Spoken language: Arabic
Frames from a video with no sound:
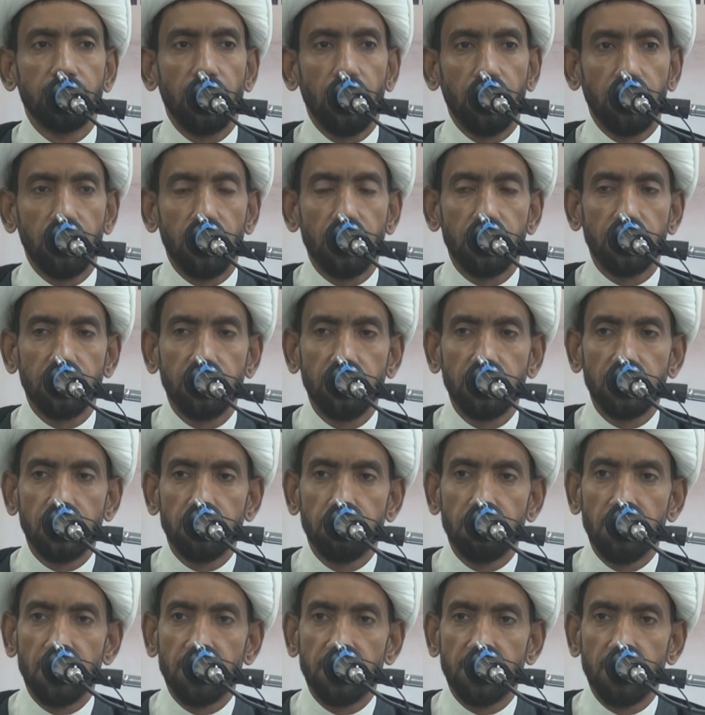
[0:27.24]
الذين
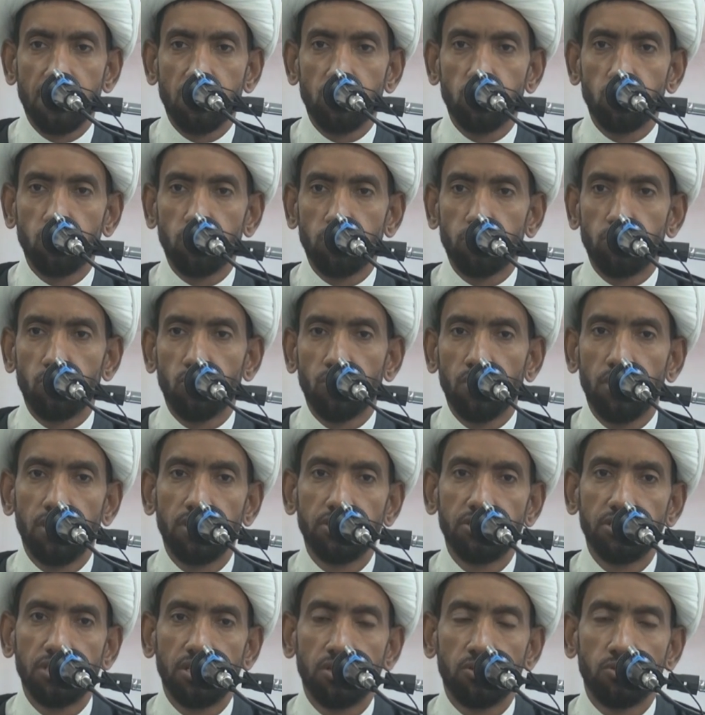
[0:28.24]
بذلوا
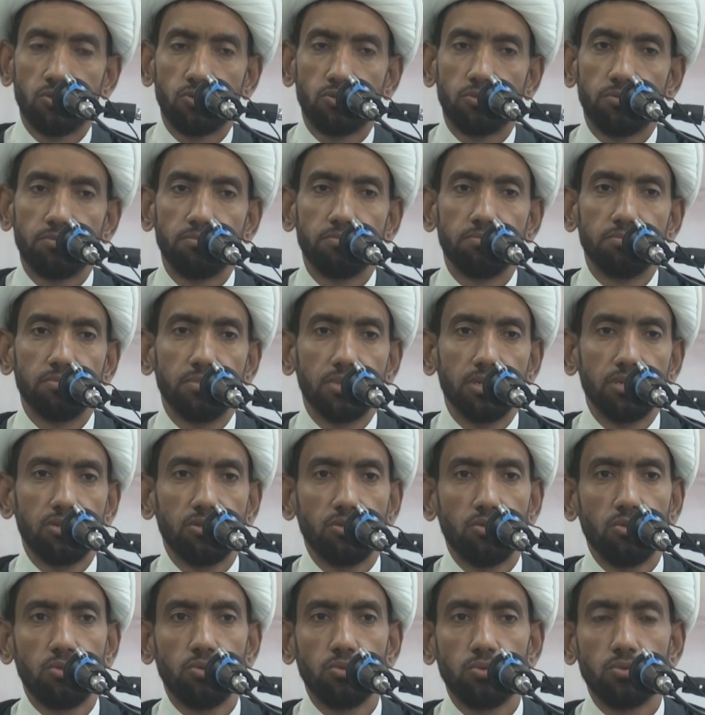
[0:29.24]
مهجهم
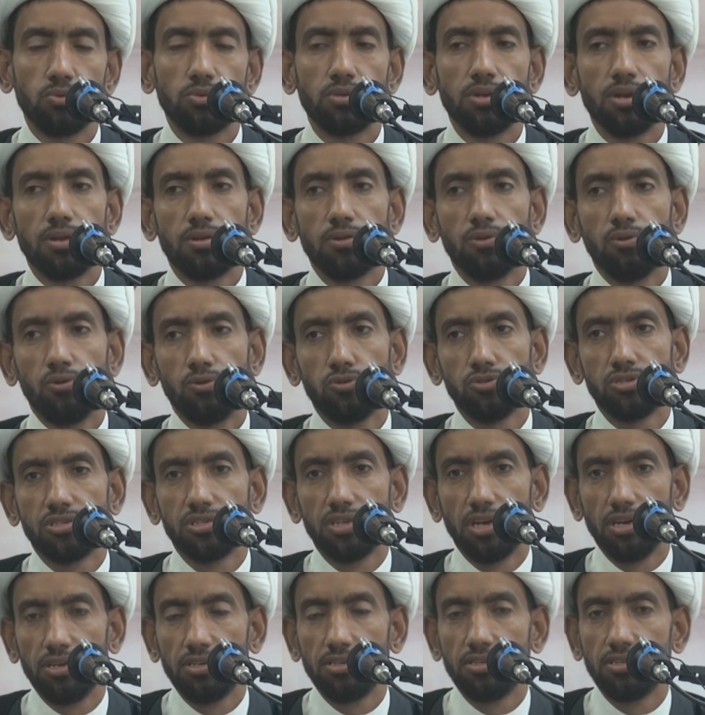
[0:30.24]
دون
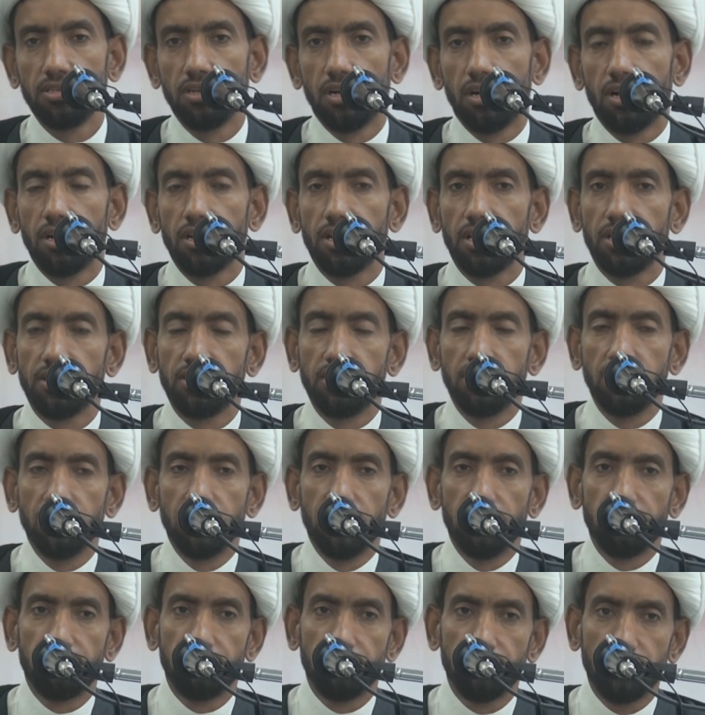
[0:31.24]
الحسين
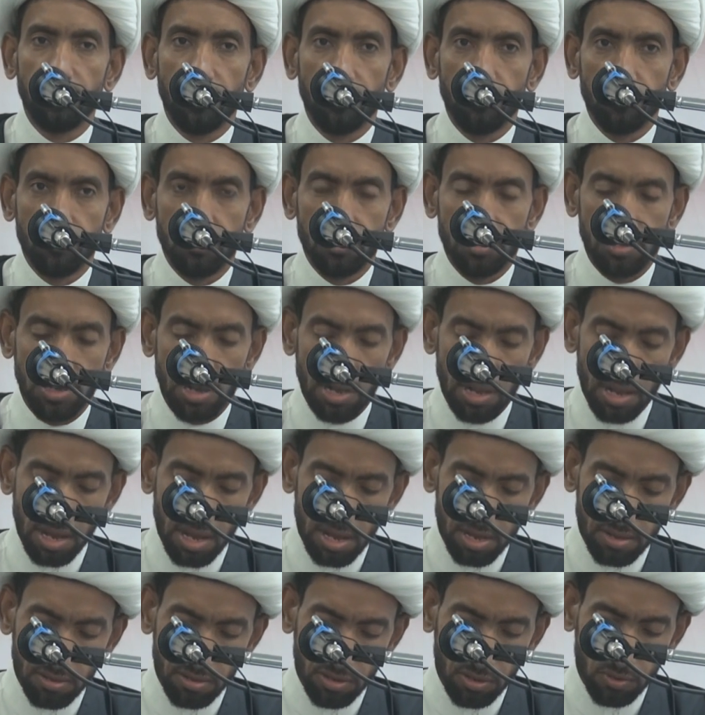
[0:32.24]
عليه أفضل
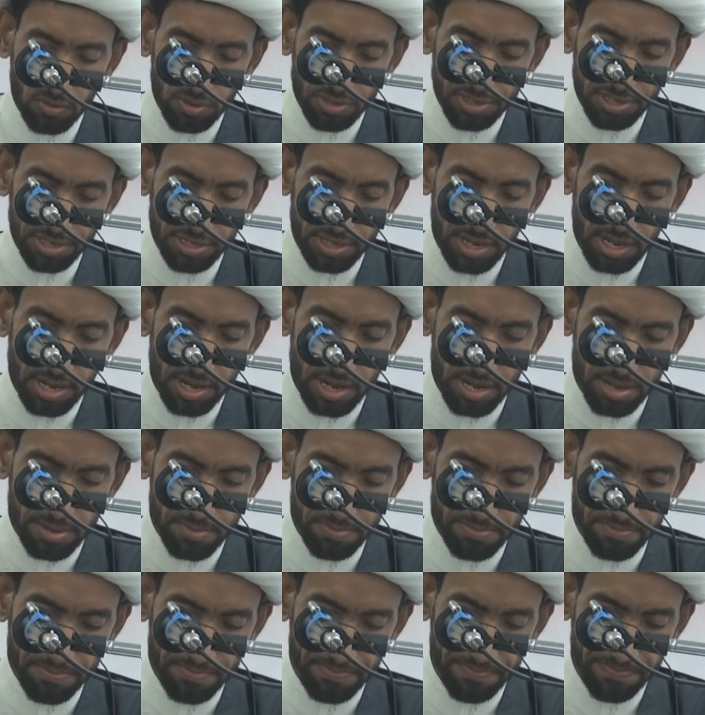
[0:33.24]
الصلاة والسلام